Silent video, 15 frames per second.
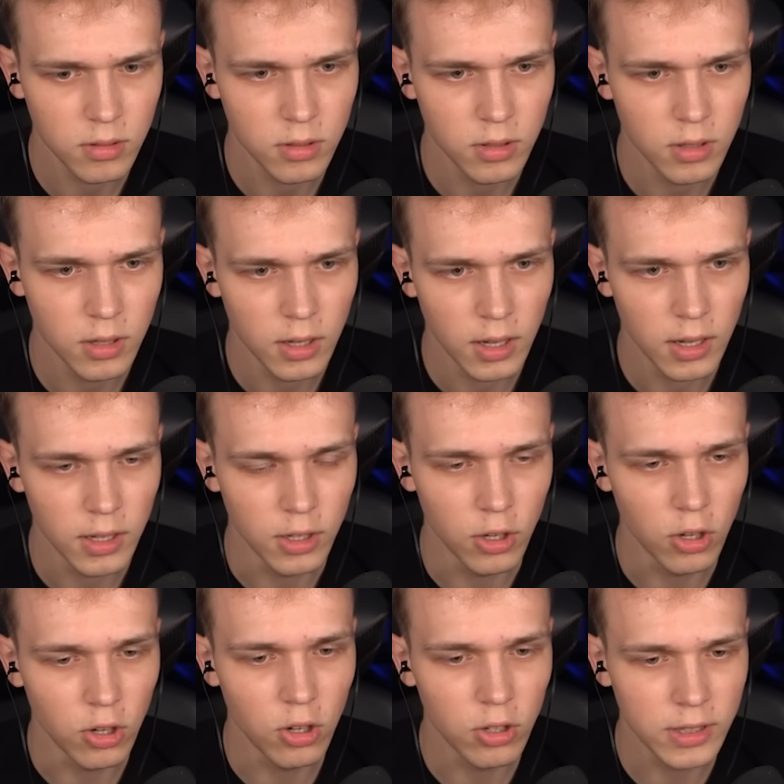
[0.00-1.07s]
no.
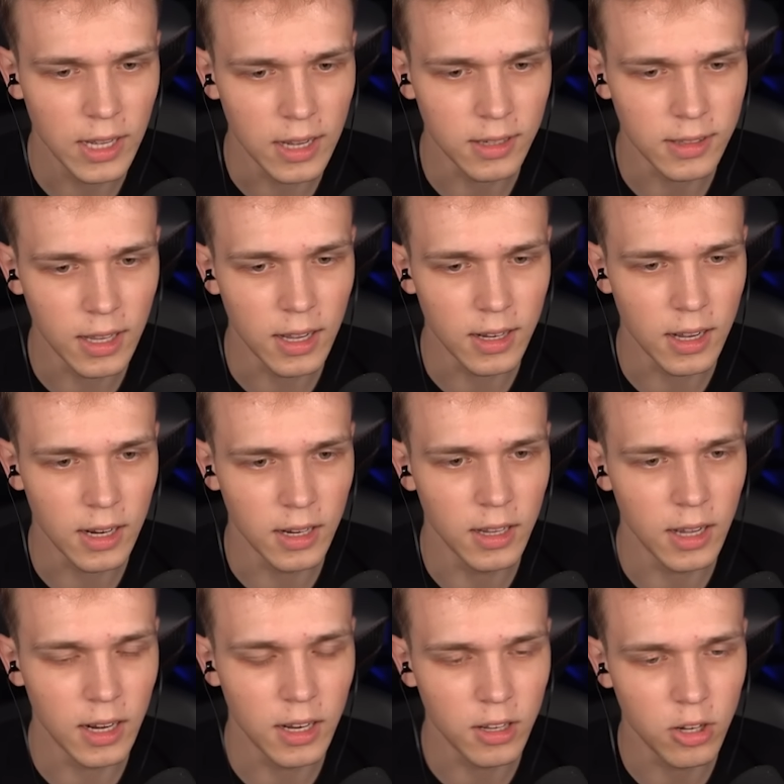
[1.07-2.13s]
No nie tak, tak,
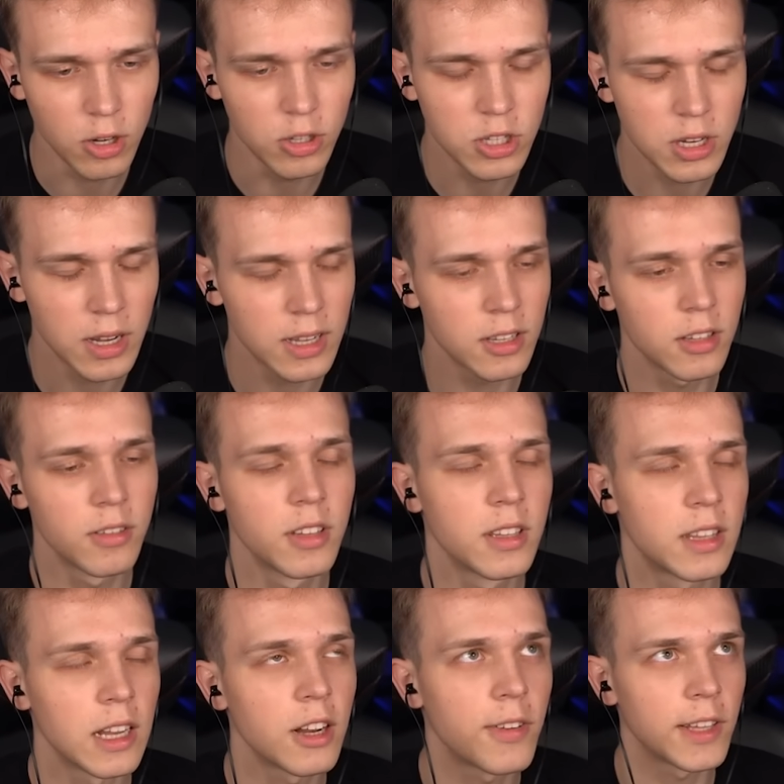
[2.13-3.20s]
ale, ale go trzeba, y,
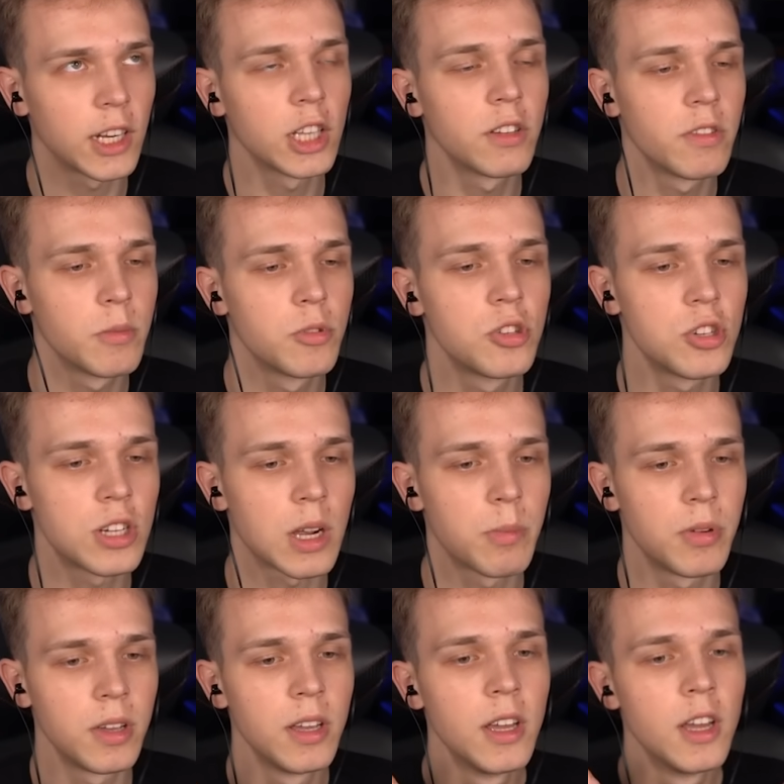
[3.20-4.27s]
ten kwadratowy musisz
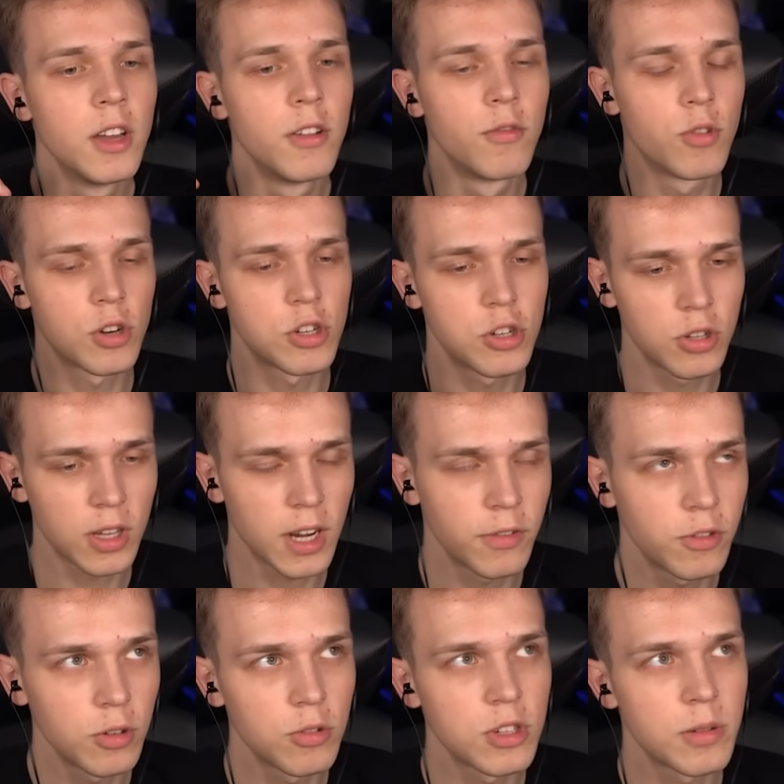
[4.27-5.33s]
jakby włożyć do
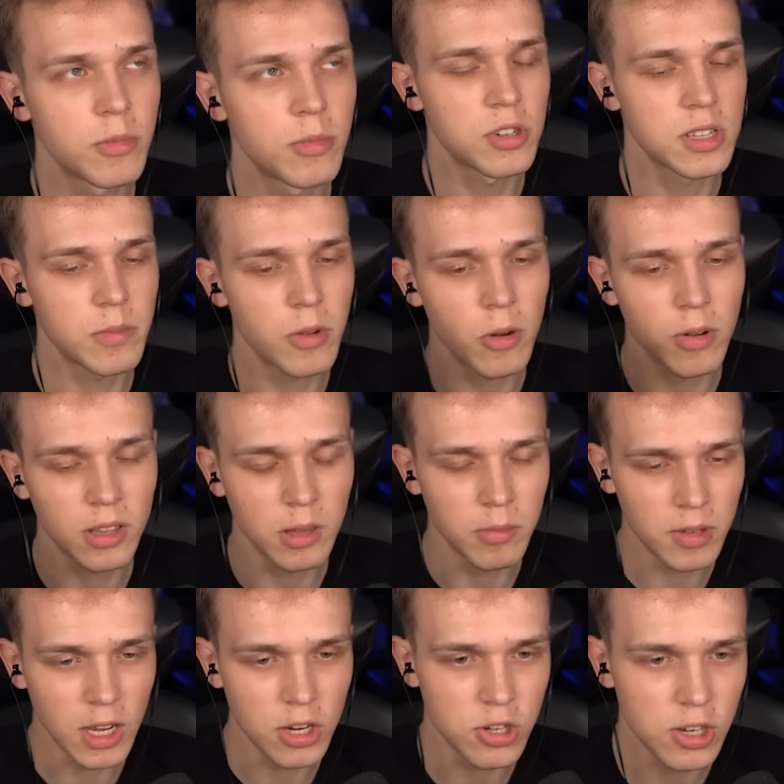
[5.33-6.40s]
craftingu, się zamienił na
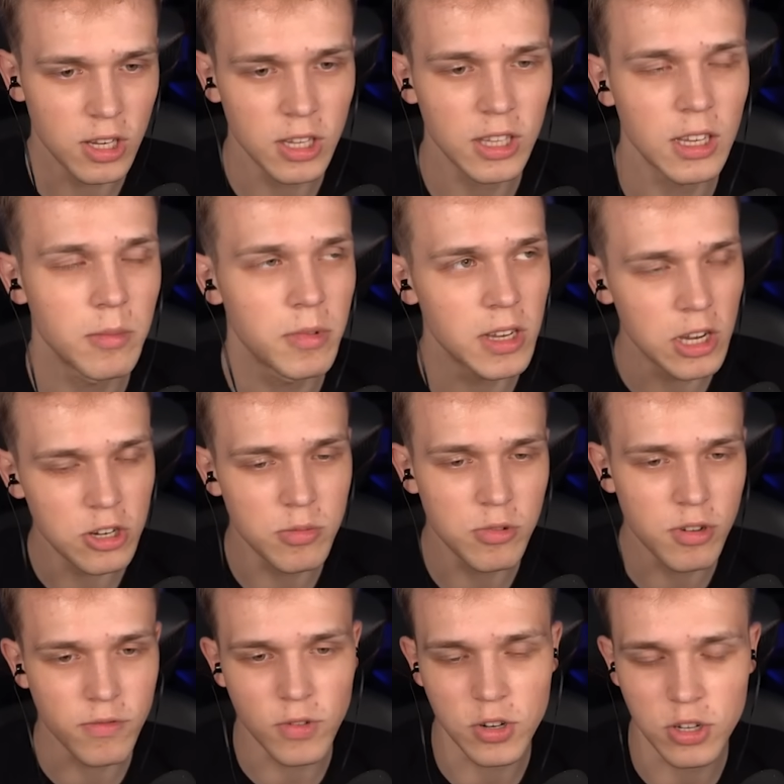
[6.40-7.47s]
ten mniejszy i ten mniejszy
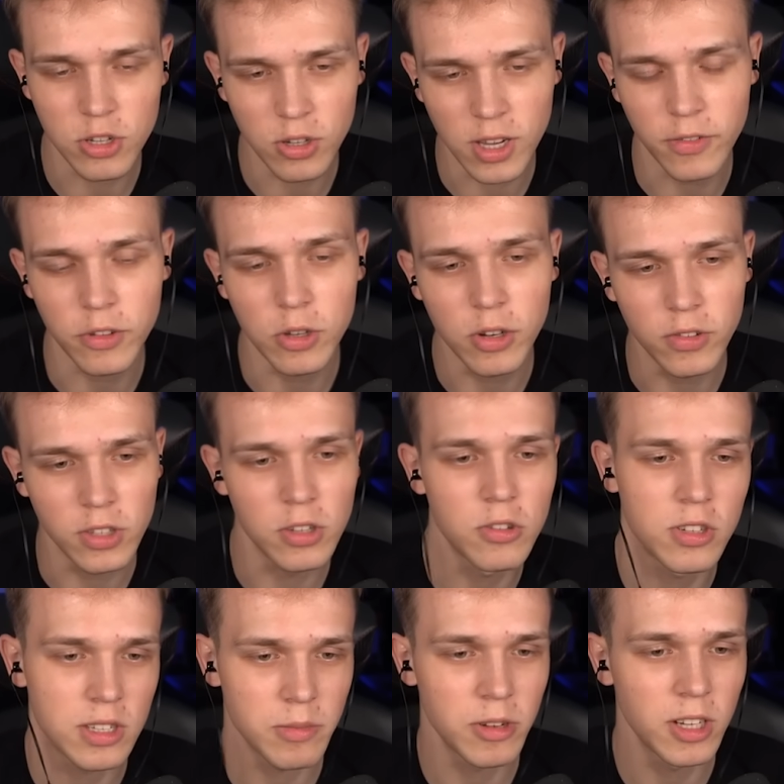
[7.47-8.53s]
musisz włożyć do Dobra. craftingu i wtedy
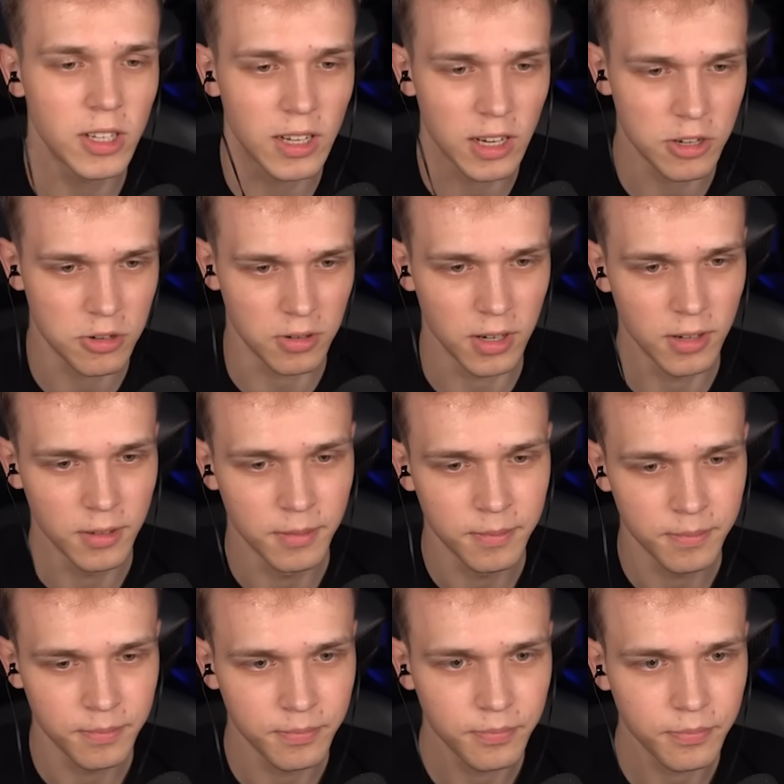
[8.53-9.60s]
on się zamieni na nasiona.
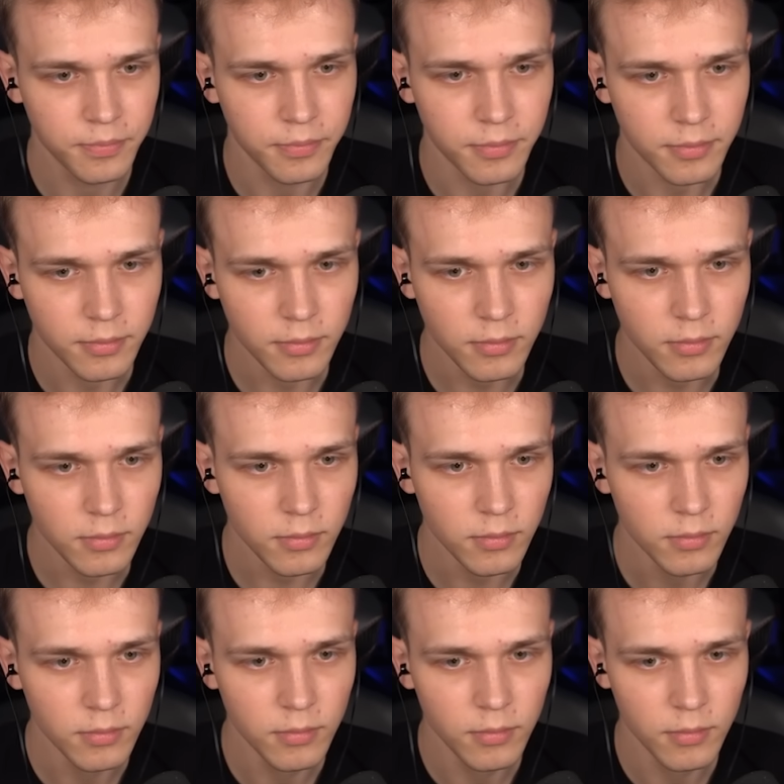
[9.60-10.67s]

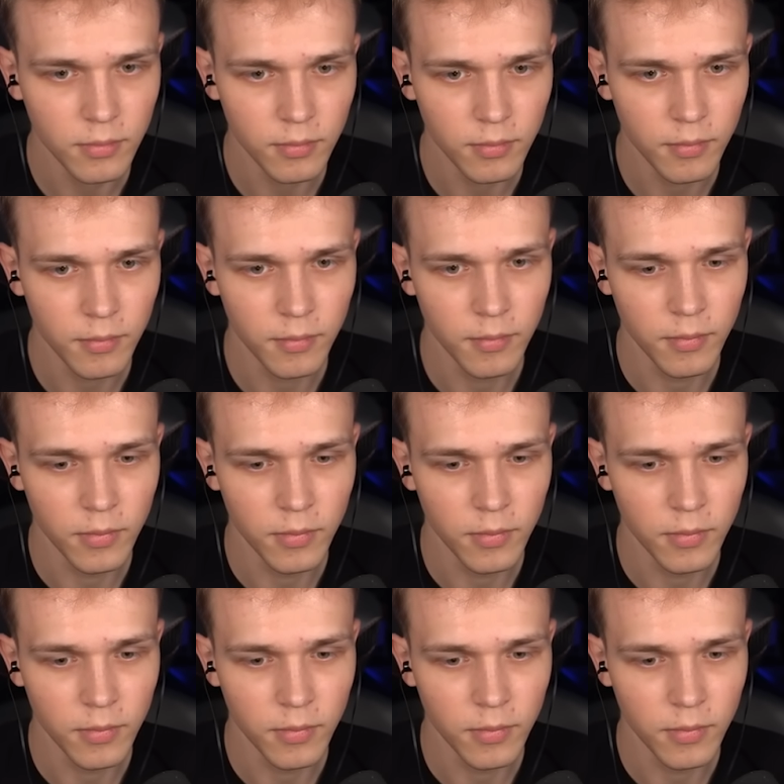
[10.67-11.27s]
Okej. Okay.